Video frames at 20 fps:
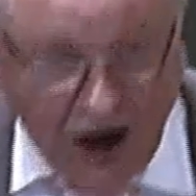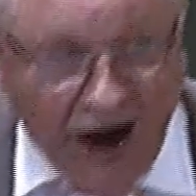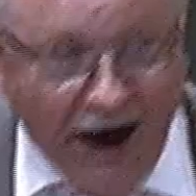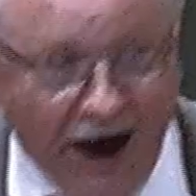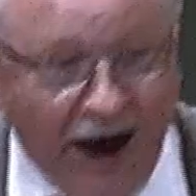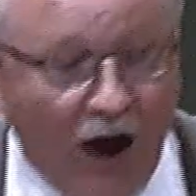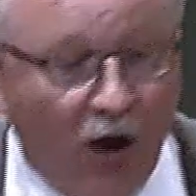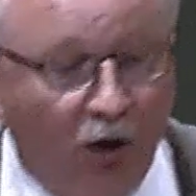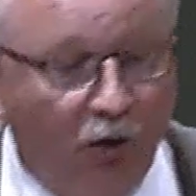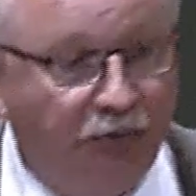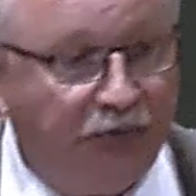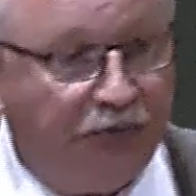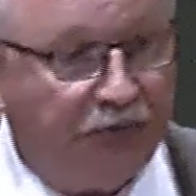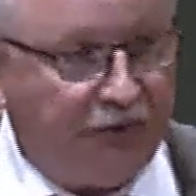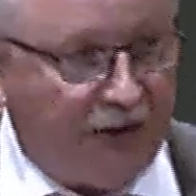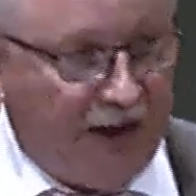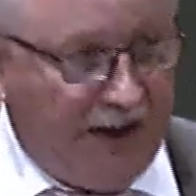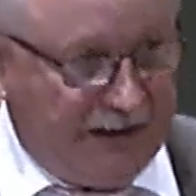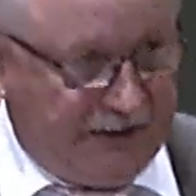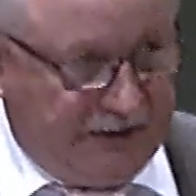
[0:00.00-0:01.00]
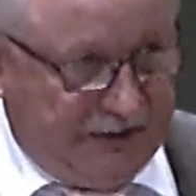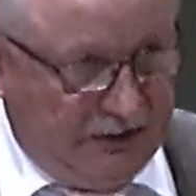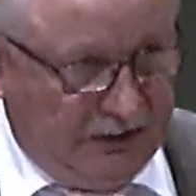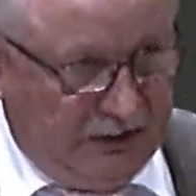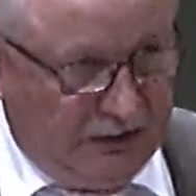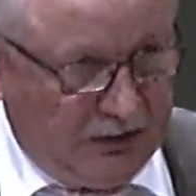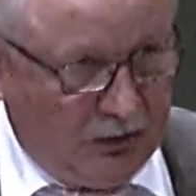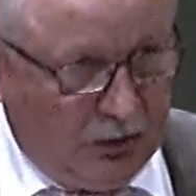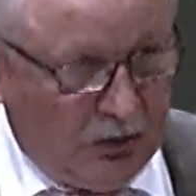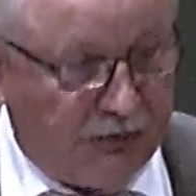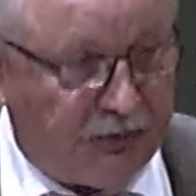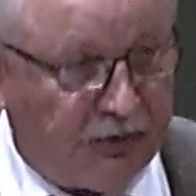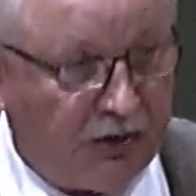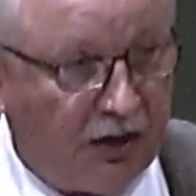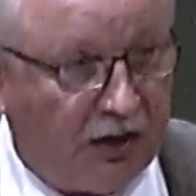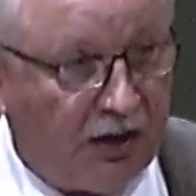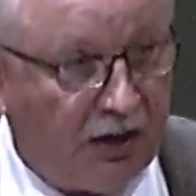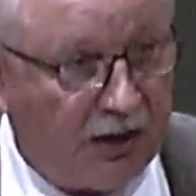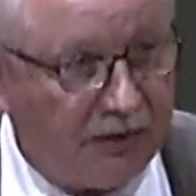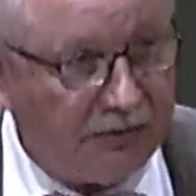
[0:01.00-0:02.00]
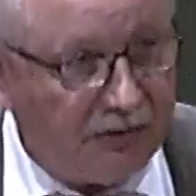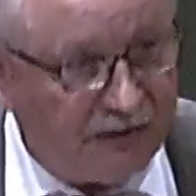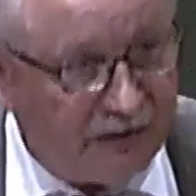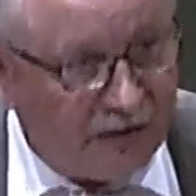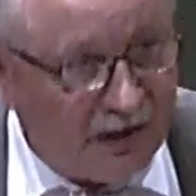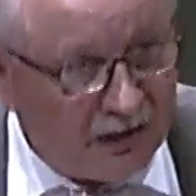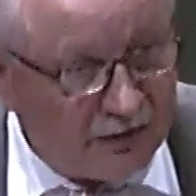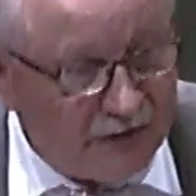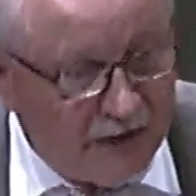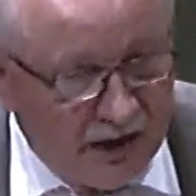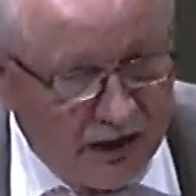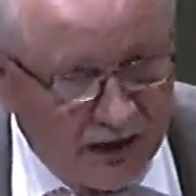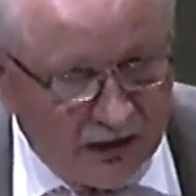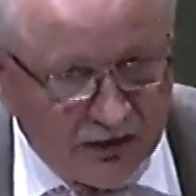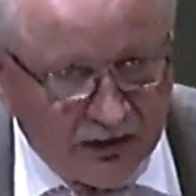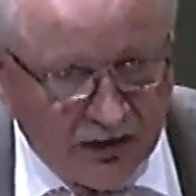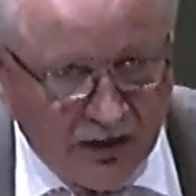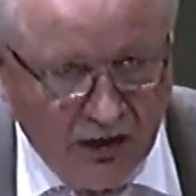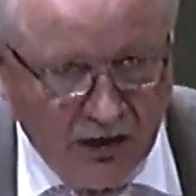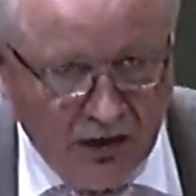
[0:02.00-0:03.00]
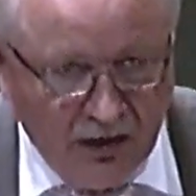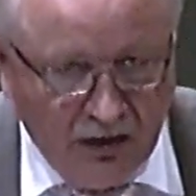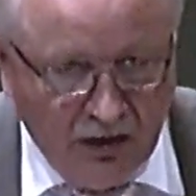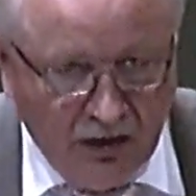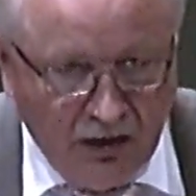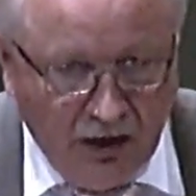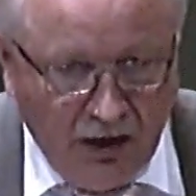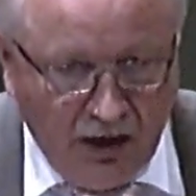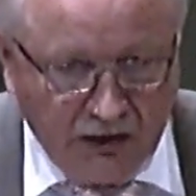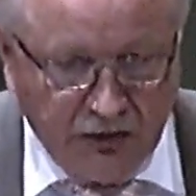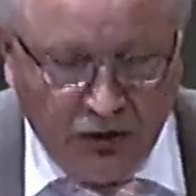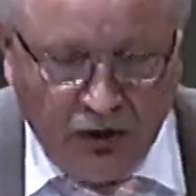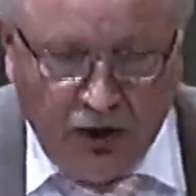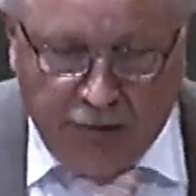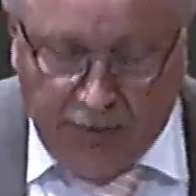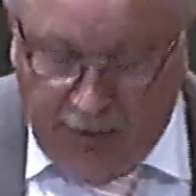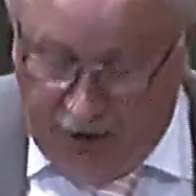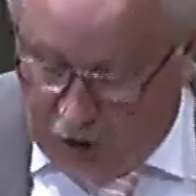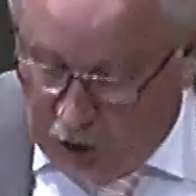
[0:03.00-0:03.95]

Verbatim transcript: auffresset oder voneinander verzehrt werdet. Also mir